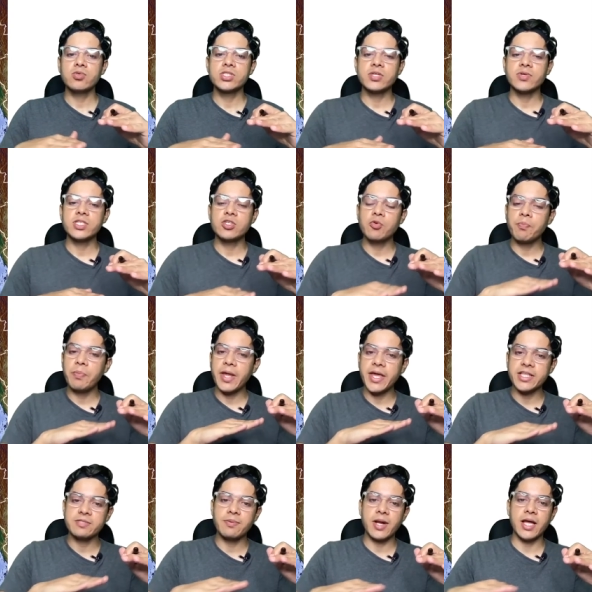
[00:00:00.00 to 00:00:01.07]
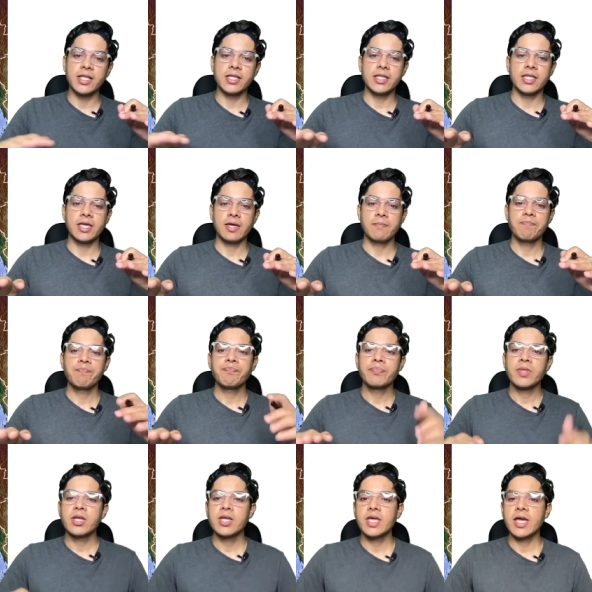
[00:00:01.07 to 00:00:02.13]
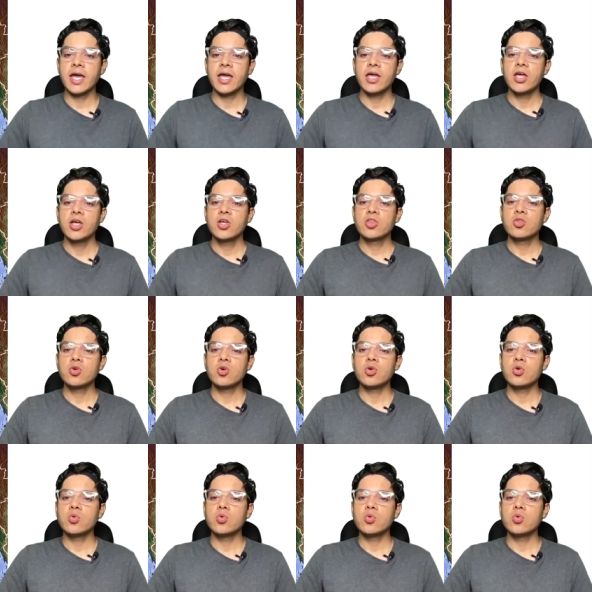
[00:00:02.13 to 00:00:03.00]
उसकी वजह से वो प्लेन्स बना देती हैं ठीक है तो